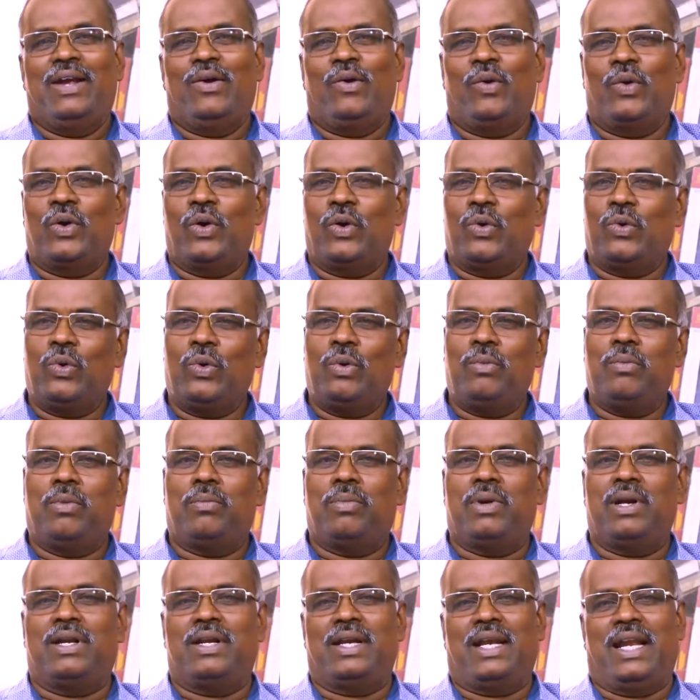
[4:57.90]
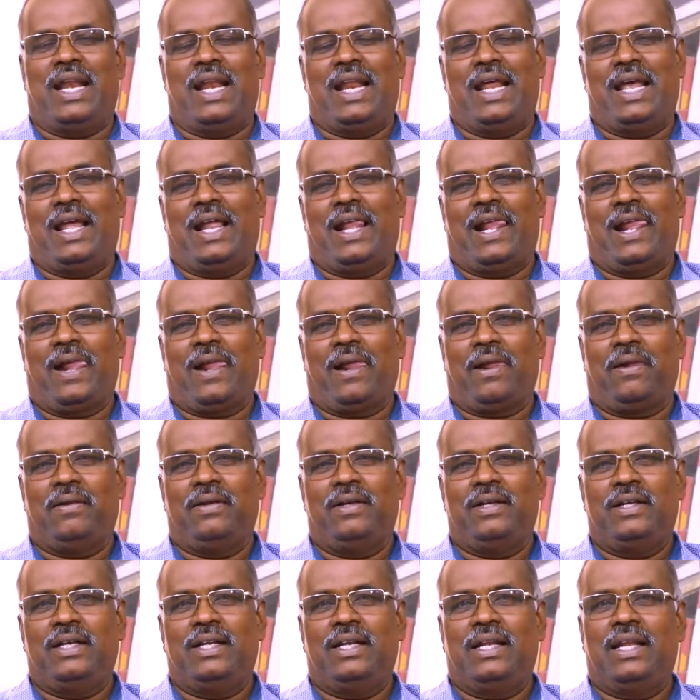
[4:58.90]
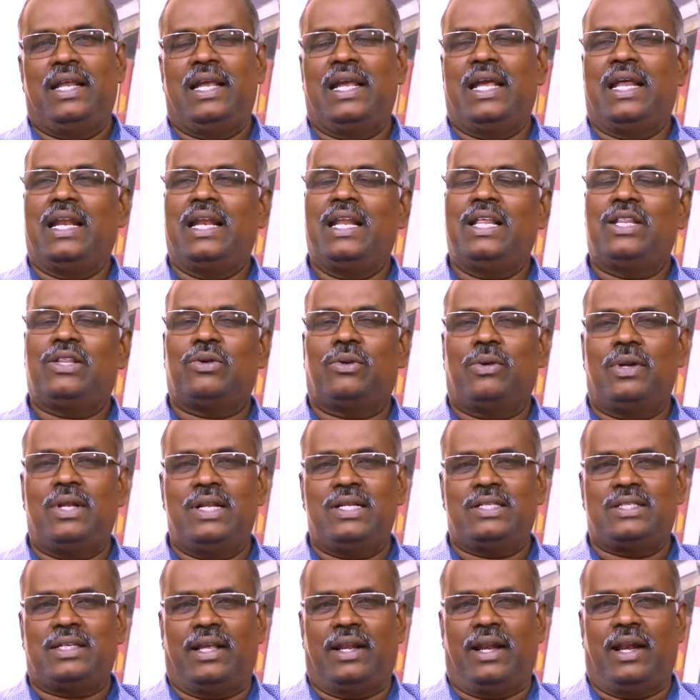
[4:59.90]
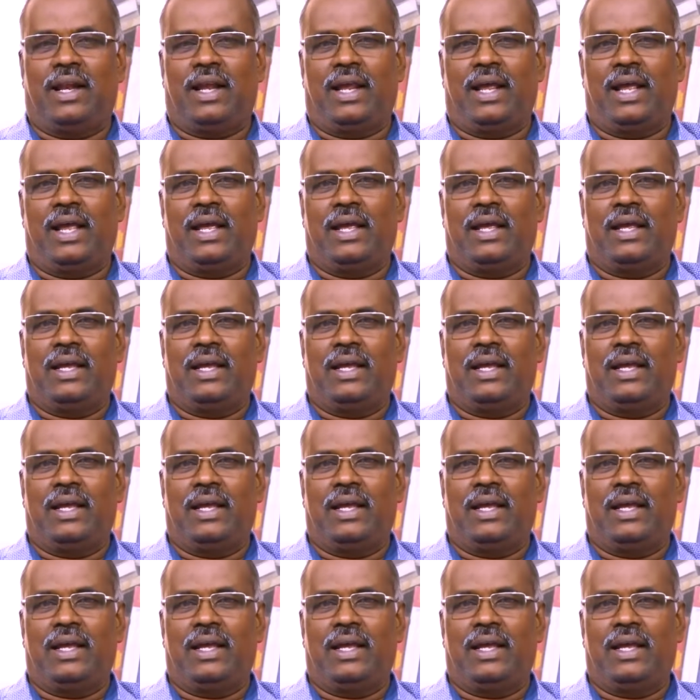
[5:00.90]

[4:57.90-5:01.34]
உங்கள் குடும்பம் பற்றி என்ன நீங்கள் என்ன தொழில் செய்கிறீங்க